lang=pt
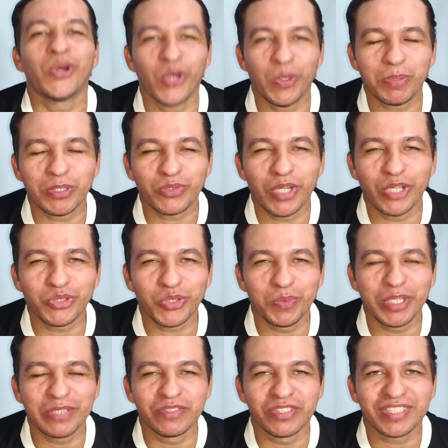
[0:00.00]
Oi pessoal, tudo
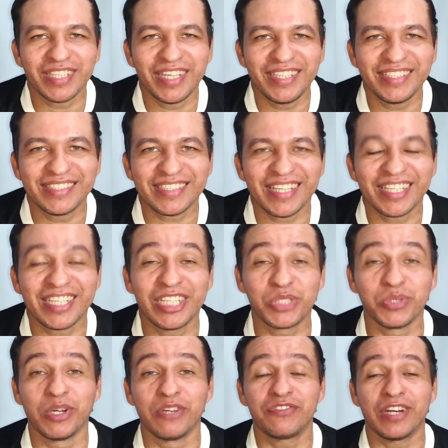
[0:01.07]
bem com vocês? Aqui é
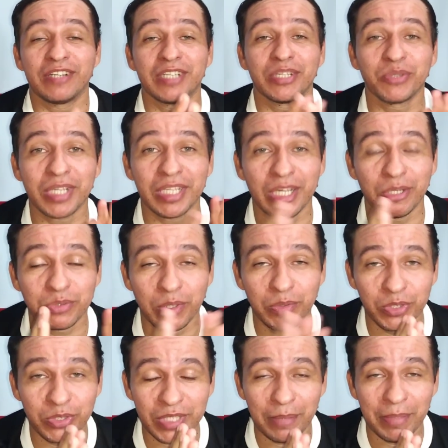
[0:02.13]
João falando do canal João
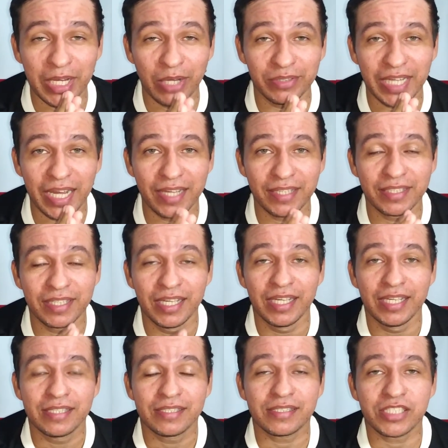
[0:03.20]
Wilson Trabalhar Online.
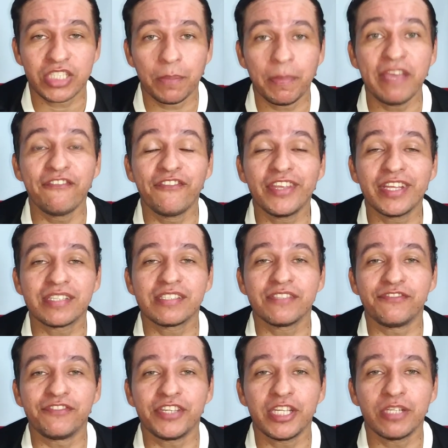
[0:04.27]
Seja bem-vindo a esse
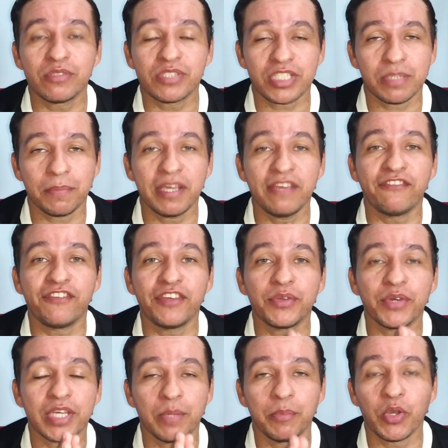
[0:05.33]
vídeo, seja
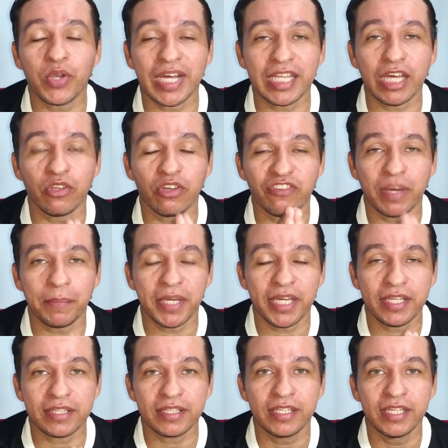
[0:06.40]
bem-vindo aqui ao meu canal
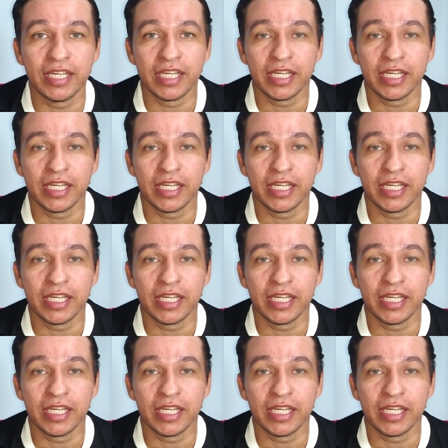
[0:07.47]
novamente.